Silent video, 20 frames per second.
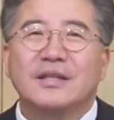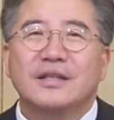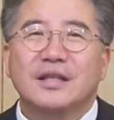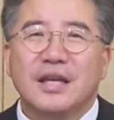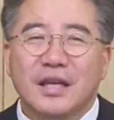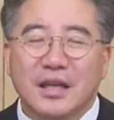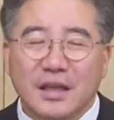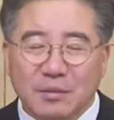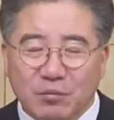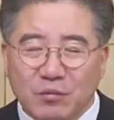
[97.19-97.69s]

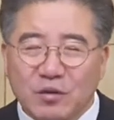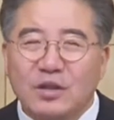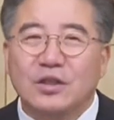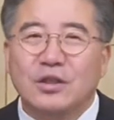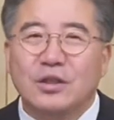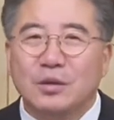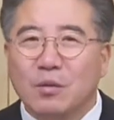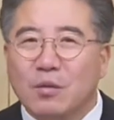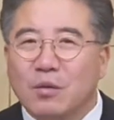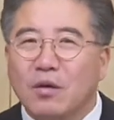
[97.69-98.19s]

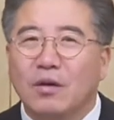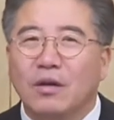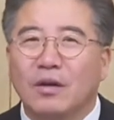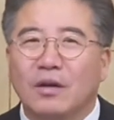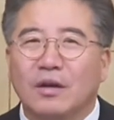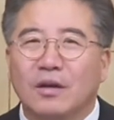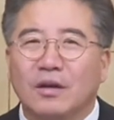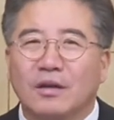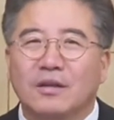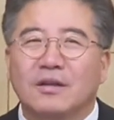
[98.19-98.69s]

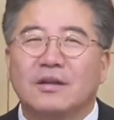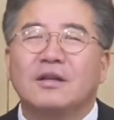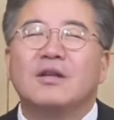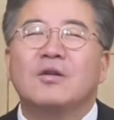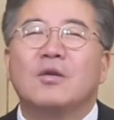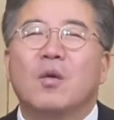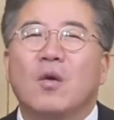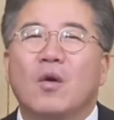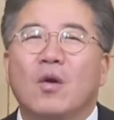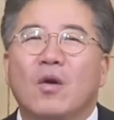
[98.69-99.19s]
책임지시고
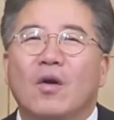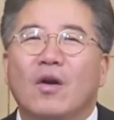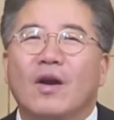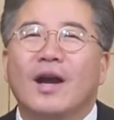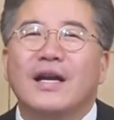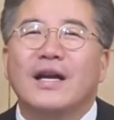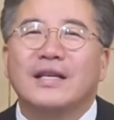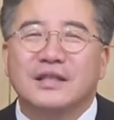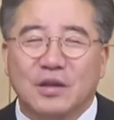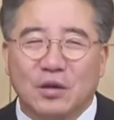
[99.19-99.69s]

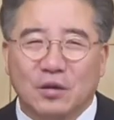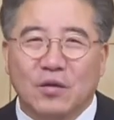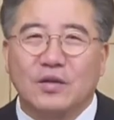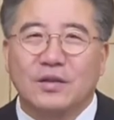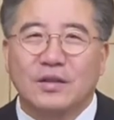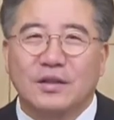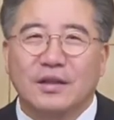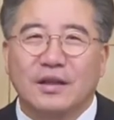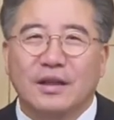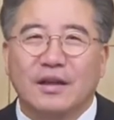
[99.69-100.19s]
끌고 가실
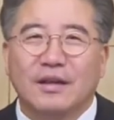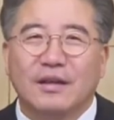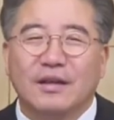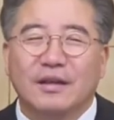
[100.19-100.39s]
것이다.